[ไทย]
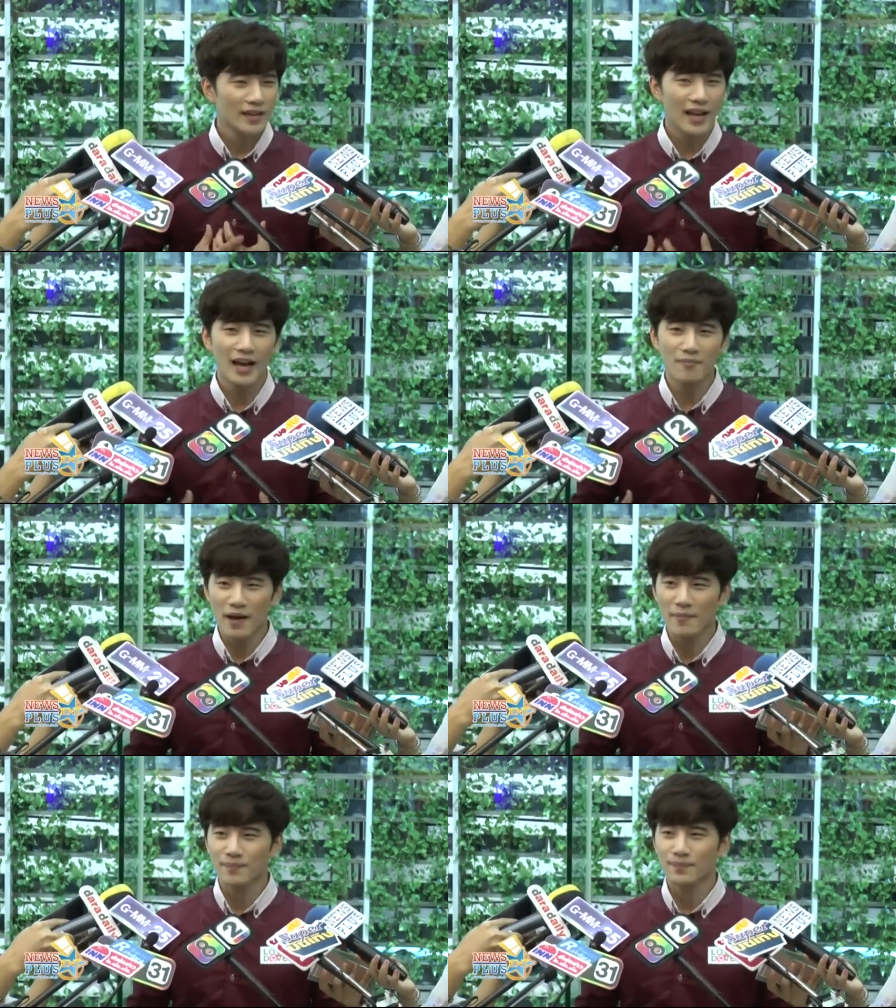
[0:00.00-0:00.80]
การ
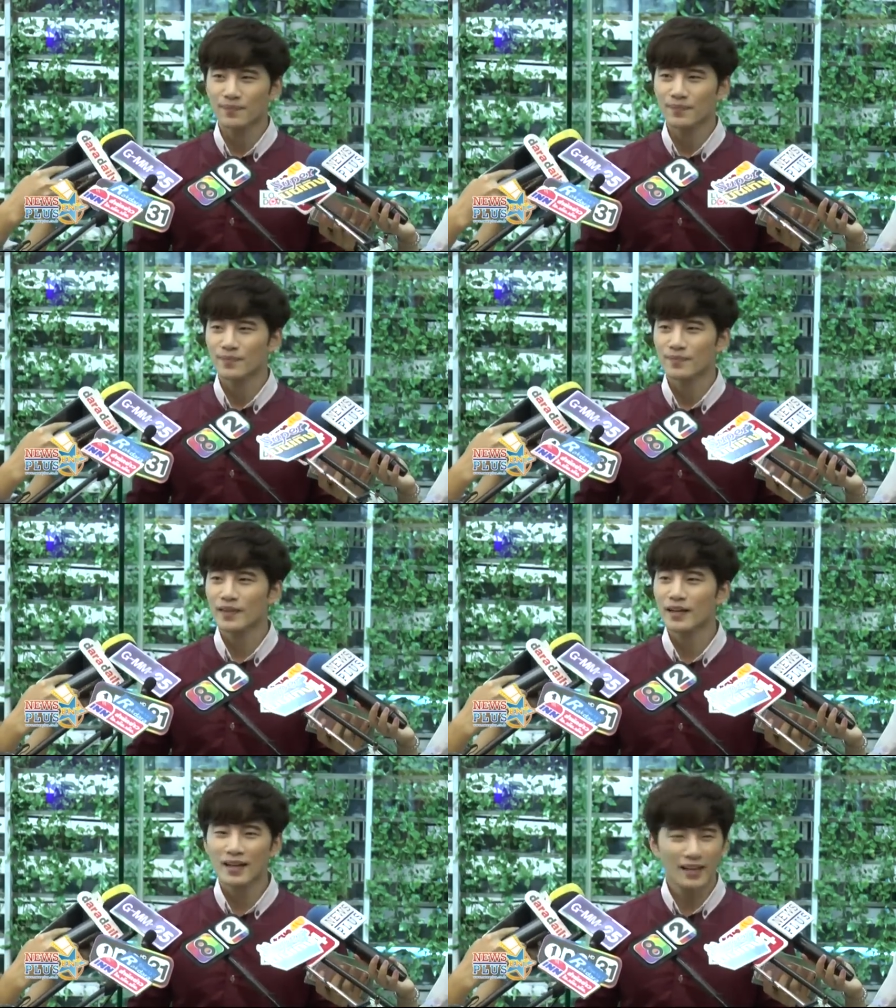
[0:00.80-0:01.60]
แบบ
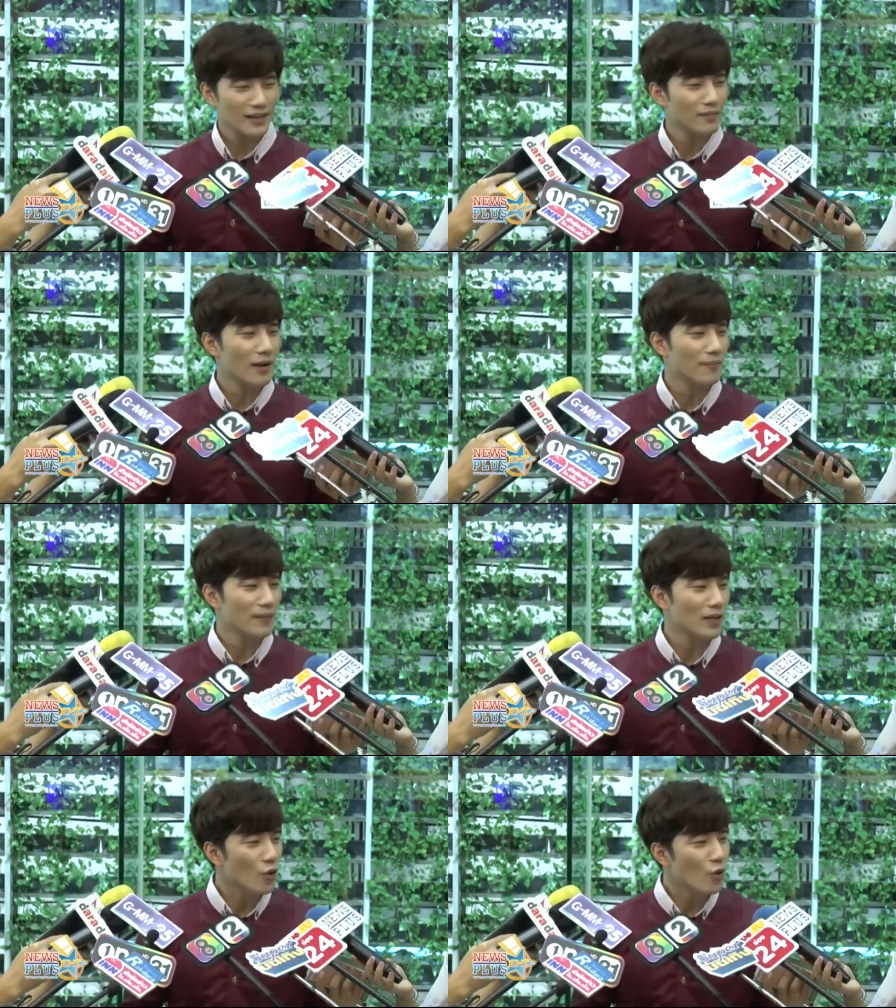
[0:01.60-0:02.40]
ตั้งครรภ์แบบ
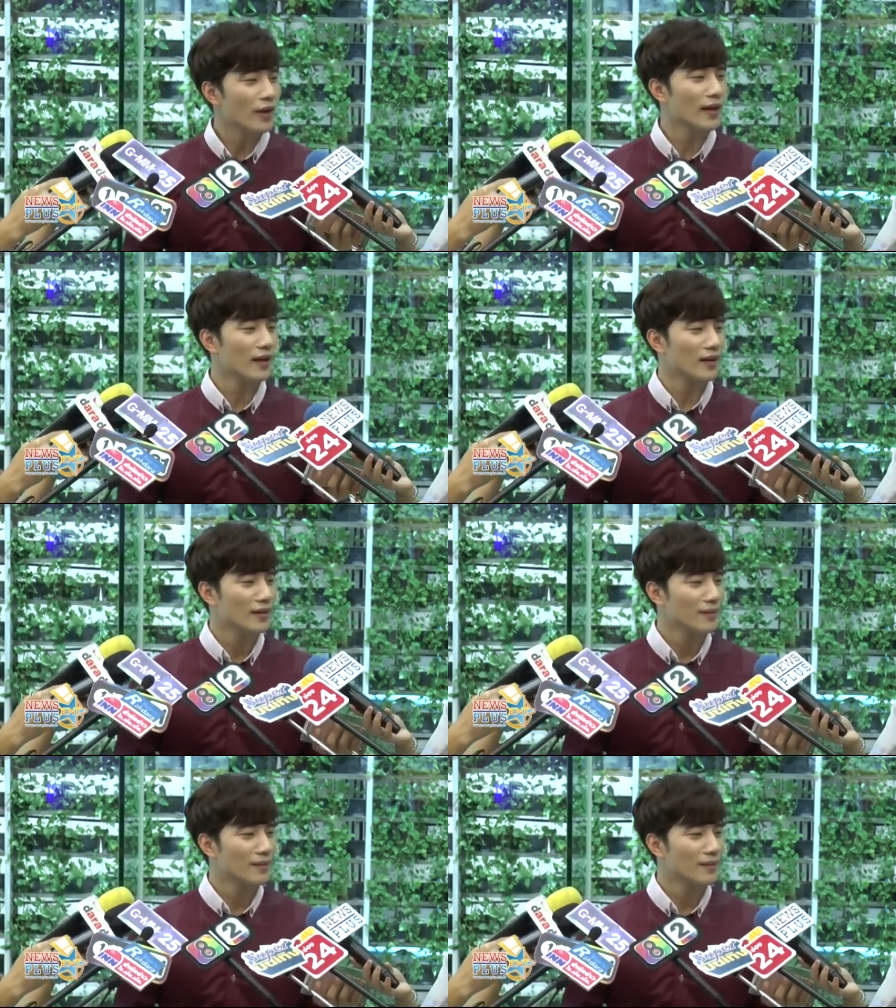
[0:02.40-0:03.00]
มีลูกเนี่ย